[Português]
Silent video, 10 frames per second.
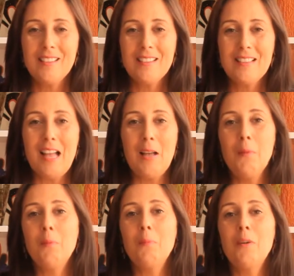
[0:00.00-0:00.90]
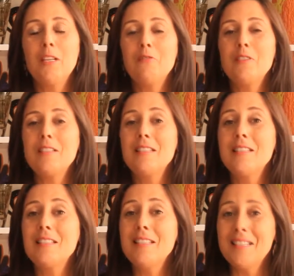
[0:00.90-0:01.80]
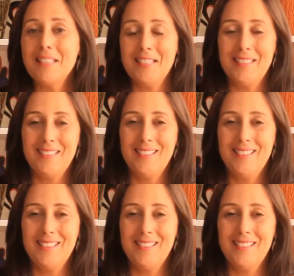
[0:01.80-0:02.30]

dá para que você siga?